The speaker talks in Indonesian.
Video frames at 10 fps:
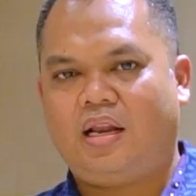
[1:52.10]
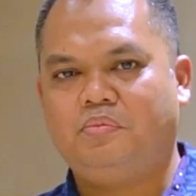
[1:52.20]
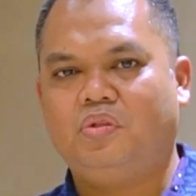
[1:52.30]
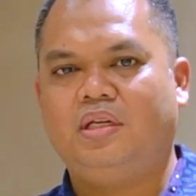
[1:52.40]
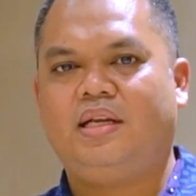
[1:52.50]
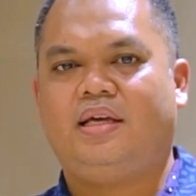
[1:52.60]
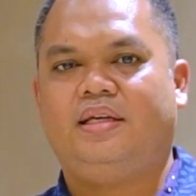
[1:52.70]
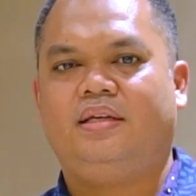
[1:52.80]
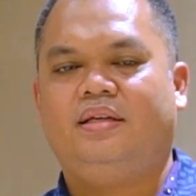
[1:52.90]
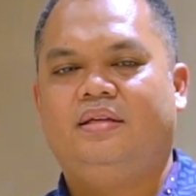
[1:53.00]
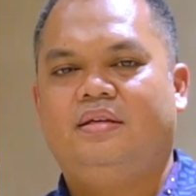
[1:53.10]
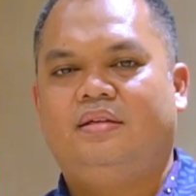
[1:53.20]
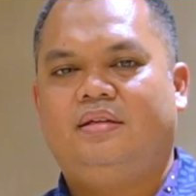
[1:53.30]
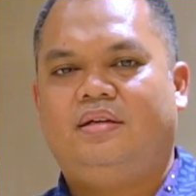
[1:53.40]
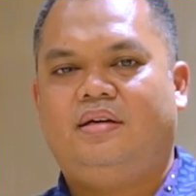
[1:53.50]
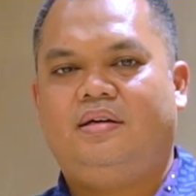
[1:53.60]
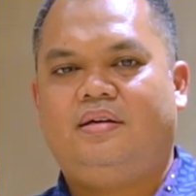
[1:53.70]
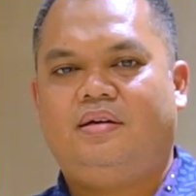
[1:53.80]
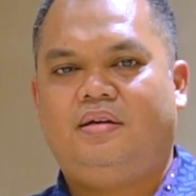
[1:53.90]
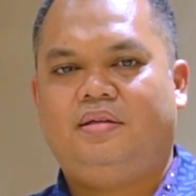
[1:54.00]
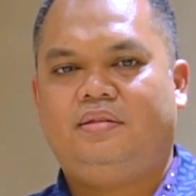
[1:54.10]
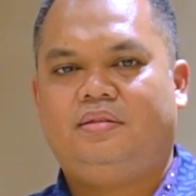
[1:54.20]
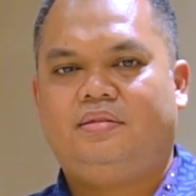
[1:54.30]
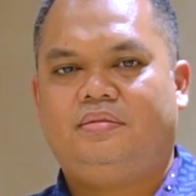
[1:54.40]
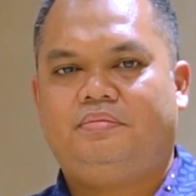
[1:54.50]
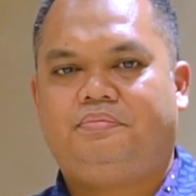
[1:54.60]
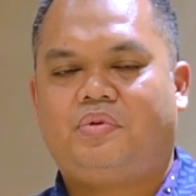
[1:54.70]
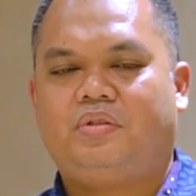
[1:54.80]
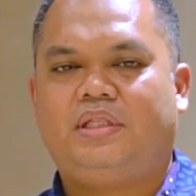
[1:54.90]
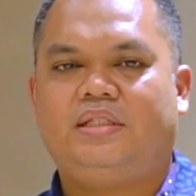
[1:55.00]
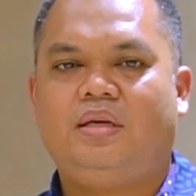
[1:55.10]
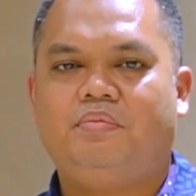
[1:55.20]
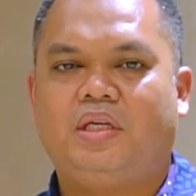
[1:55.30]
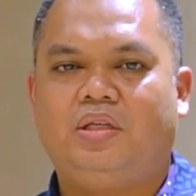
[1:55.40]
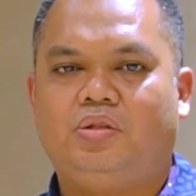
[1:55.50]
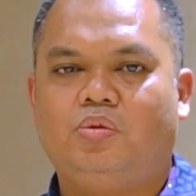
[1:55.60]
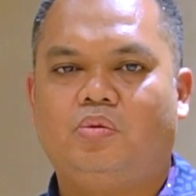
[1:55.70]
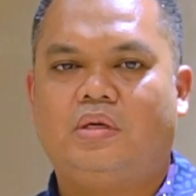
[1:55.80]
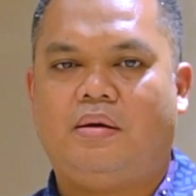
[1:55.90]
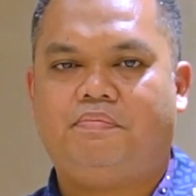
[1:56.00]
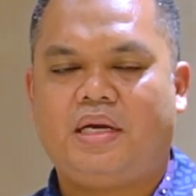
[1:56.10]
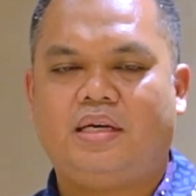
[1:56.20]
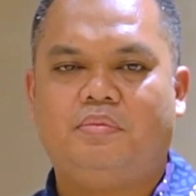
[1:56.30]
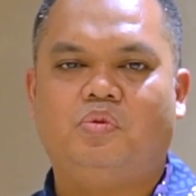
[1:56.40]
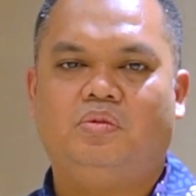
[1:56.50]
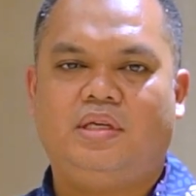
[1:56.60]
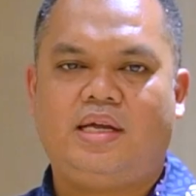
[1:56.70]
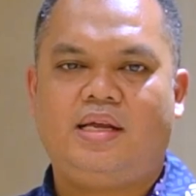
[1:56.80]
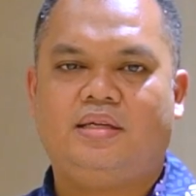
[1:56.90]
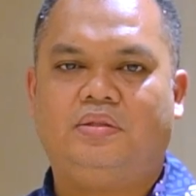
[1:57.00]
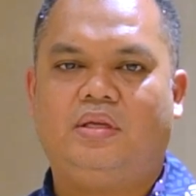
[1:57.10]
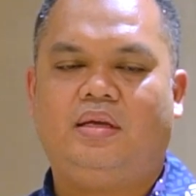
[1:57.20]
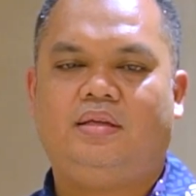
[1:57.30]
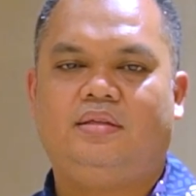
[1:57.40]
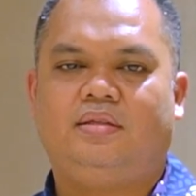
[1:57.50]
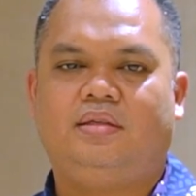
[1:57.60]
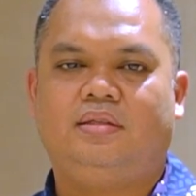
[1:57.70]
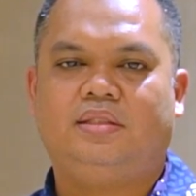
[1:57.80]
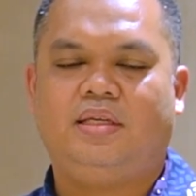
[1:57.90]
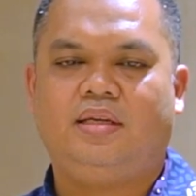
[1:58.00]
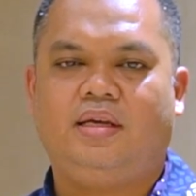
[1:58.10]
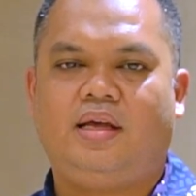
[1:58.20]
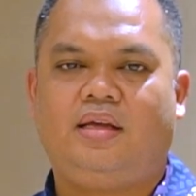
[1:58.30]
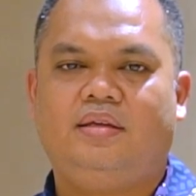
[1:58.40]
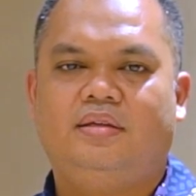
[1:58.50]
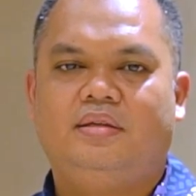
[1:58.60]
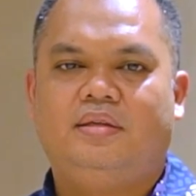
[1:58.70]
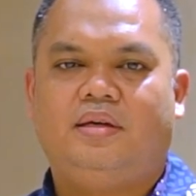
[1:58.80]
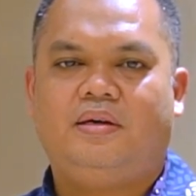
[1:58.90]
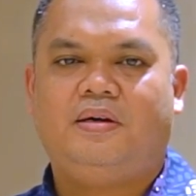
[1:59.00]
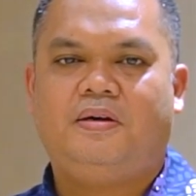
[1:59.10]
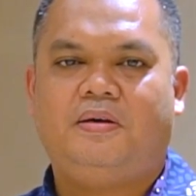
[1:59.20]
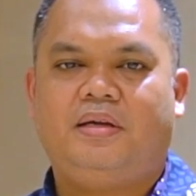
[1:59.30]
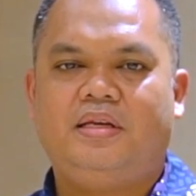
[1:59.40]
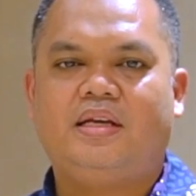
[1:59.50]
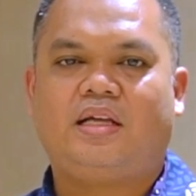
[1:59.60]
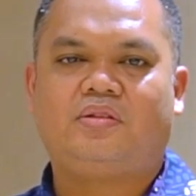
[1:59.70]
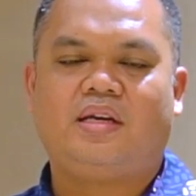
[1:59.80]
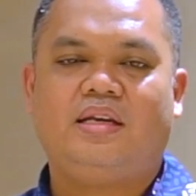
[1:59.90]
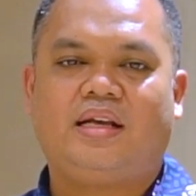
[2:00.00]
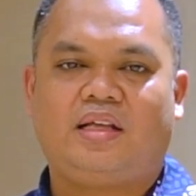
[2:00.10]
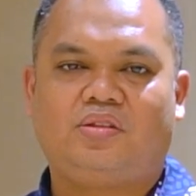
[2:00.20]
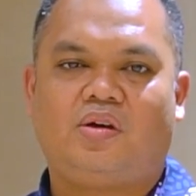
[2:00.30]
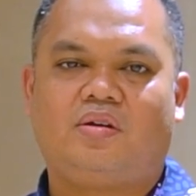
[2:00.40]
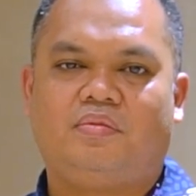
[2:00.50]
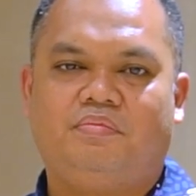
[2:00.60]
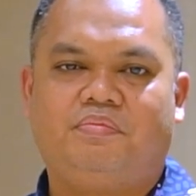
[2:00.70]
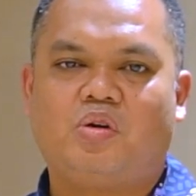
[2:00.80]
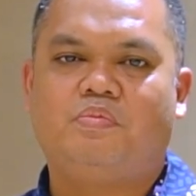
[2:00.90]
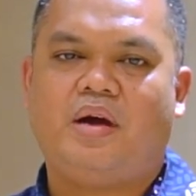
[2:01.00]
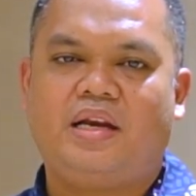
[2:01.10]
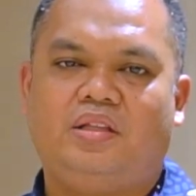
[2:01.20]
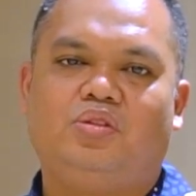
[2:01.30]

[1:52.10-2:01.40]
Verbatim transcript: Alhamdulillah ya, uh, prosesnya begitu gampang dan mudah gitu ya, uh, sehingga Eh, indikator-indikator uh, perubahan